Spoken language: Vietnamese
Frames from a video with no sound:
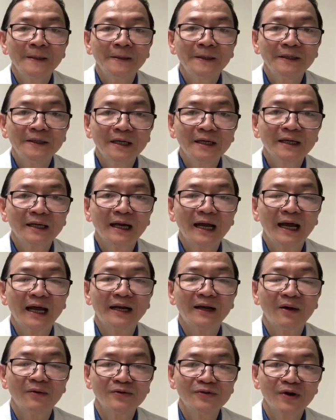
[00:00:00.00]
thứ nhất là
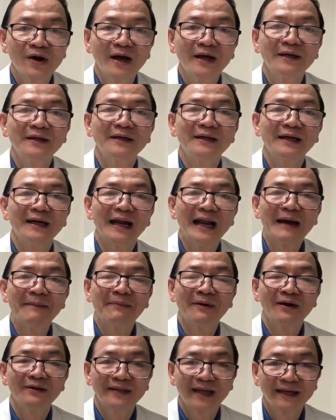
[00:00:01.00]
nội soi làm
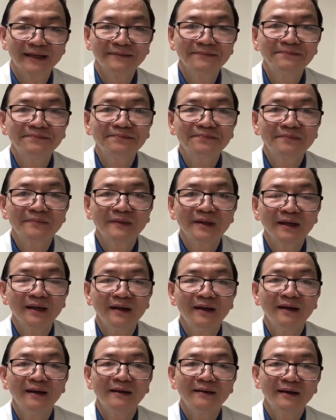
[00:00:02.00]
con lo test
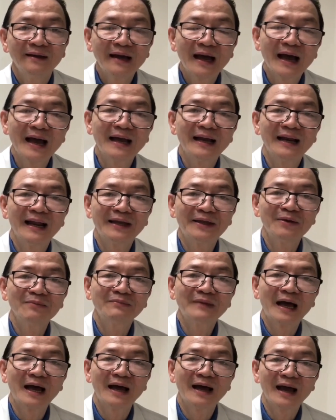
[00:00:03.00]
thứ hai là chúng
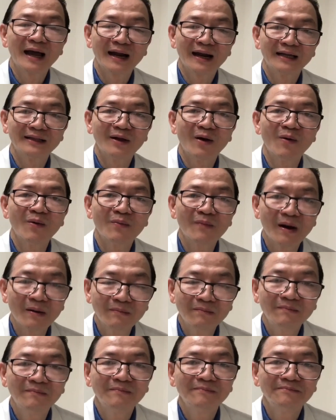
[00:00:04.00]
ta hoặc là thổi máu
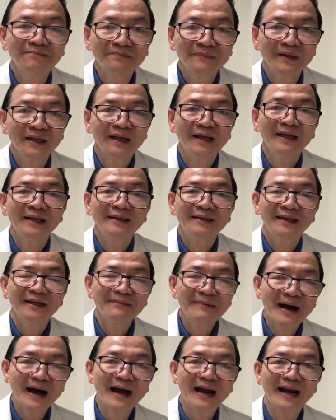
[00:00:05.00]
thứ
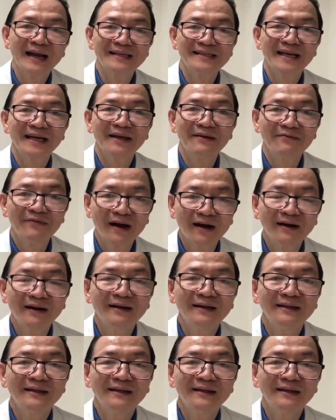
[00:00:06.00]
ba là xét nghiệm phân